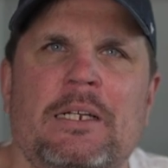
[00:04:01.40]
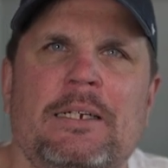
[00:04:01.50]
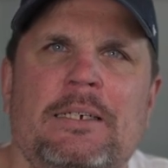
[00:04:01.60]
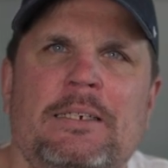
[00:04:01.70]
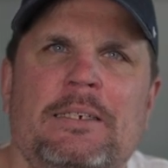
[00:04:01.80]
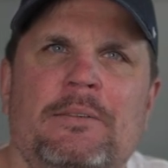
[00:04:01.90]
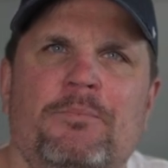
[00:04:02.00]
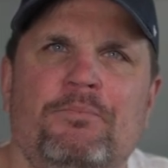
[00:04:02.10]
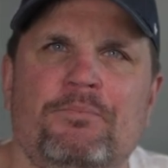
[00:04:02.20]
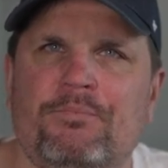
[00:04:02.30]

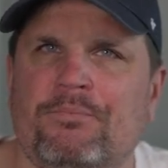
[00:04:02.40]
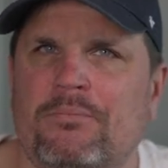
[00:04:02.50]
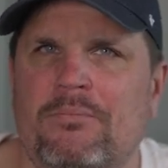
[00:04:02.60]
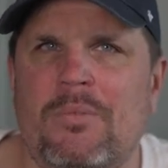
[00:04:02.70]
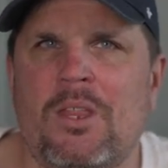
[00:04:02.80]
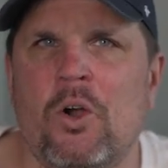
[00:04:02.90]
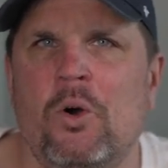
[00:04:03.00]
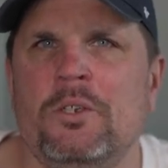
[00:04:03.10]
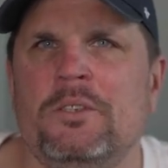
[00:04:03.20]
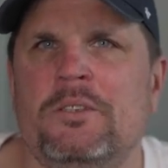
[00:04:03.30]
Ähm,
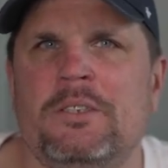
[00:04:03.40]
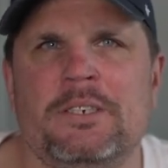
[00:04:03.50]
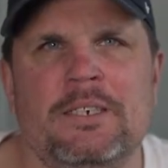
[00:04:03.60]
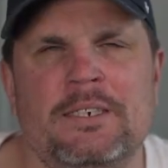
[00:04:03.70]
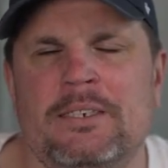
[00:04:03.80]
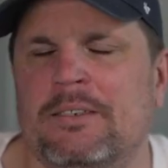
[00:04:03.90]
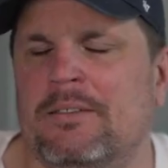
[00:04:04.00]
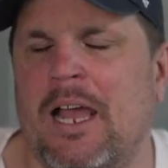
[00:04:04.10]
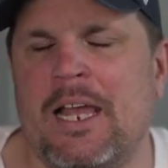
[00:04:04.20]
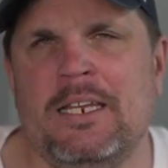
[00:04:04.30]
und äh,
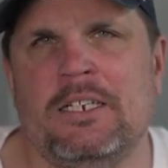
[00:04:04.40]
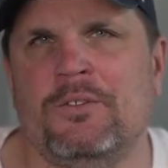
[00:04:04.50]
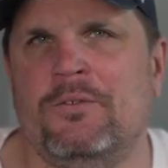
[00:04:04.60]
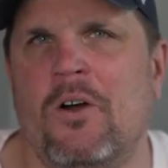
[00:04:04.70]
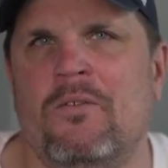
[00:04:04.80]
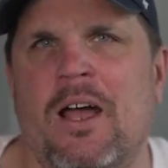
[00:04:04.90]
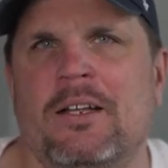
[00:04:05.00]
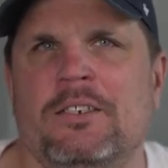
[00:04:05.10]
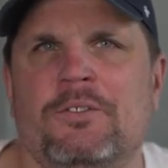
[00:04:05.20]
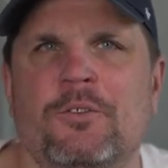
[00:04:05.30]
ein Jahr zuvor
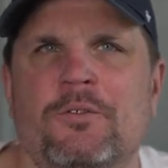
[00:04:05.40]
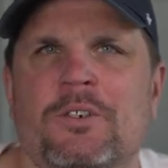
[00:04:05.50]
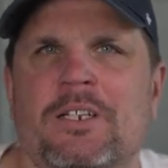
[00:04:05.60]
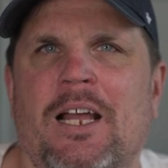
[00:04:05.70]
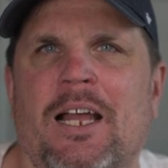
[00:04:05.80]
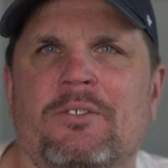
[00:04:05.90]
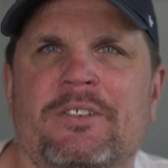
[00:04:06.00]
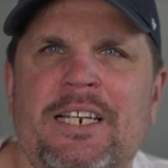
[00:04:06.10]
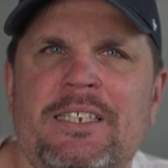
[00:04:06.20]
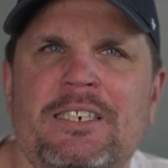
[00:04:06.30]
waren es
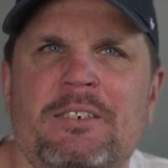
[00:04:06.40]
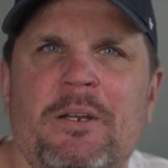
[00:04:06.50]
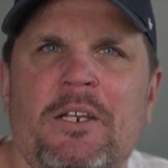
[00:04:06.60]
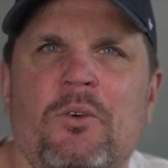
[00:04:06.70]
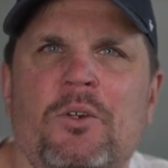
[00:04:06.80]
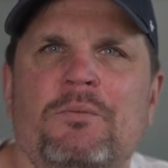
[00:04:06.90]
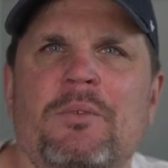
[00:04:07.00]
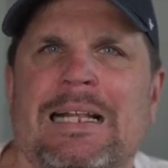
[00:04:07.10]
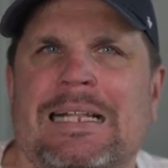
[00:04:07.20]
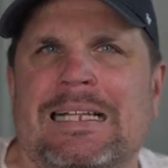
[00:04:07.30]
561 Millionen
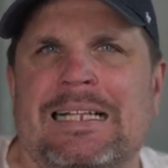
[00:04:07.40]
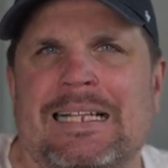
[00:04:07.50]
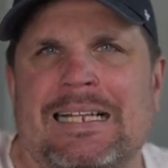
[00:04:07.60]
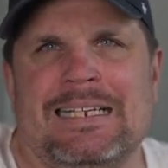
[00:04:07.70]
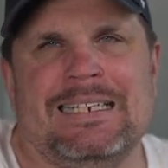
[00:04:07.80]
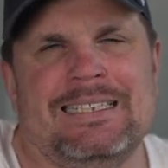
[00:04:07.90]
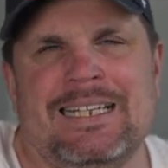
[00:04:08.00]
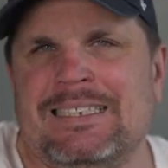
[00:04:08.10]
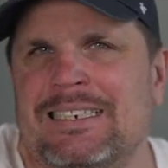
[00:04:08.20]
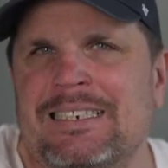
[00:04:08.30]

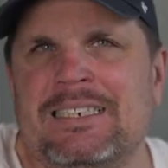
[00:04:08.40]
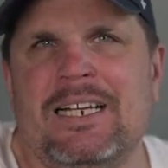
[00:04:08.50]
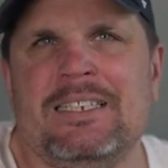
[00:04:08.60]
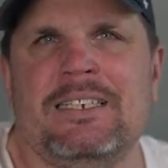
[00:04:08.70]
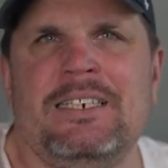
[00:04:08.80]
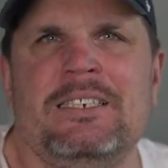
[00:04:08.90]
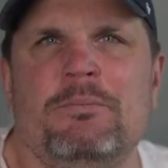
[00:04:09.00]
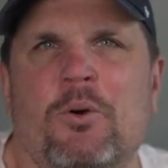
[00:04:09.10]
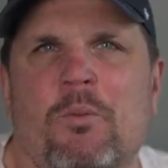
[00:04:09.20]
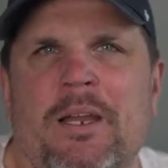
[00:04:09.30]
das ist halt ein
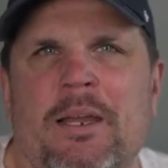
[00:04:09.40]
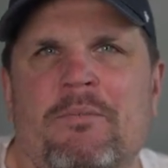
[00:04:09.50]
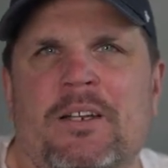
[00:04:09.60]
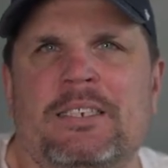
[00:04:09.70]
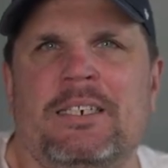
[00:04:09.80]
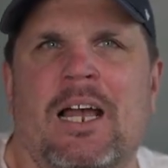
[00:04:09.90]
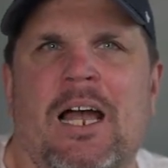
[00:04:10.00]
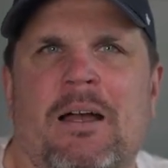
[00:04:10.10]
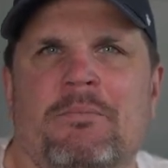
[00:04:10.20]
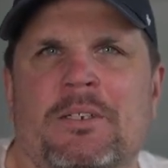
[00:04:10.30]
Riesenproblem, was die da
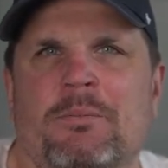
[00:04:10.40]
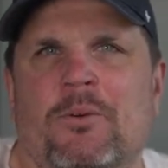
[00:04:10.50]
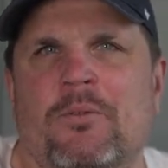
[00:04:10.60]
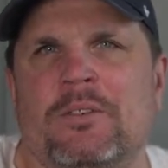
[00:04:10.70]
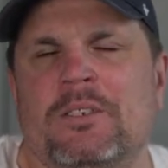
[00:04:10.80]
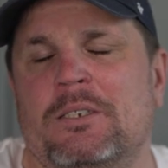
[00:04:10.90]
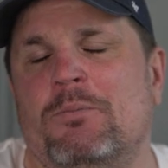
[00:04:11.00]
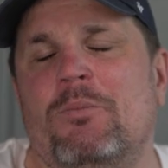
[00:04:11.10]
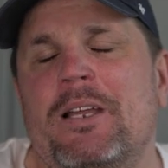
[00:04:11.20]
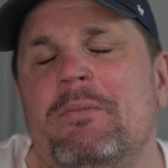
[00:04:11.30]
haben. Die, das
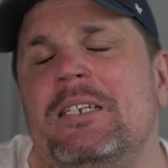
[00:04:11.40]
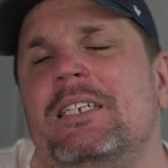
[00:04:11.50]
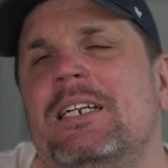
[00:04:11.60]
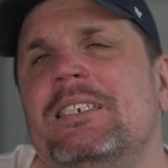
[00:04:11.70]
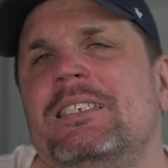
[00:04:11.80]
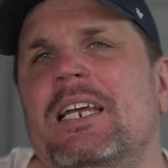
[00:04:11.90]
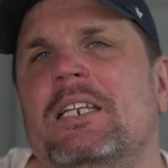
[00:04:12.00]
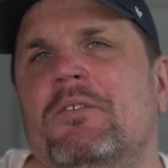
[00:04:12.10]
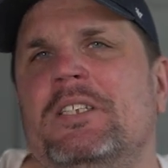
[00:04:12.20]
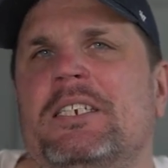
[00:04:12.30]
Problem ist halt die
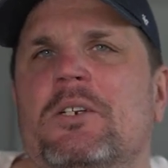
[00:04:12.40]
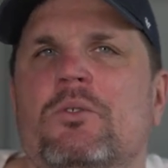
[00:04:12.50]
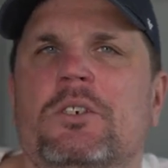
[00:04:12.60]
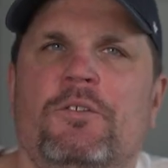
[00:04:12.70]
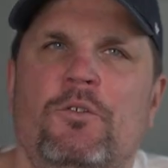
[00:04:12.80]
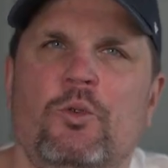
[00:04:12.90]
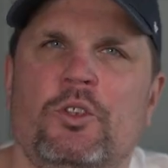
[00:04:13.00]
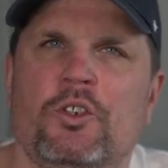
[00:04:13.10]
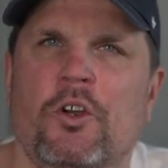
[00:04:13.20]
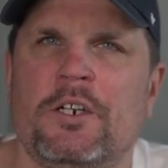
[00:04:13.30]
Zertifizierung des
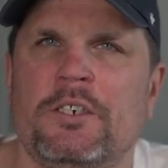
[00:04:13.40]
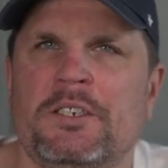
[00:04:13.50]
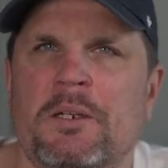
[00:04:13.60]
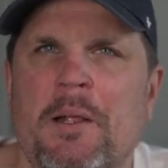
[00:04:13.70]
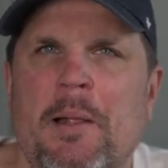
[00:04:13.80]
Flugzeuges.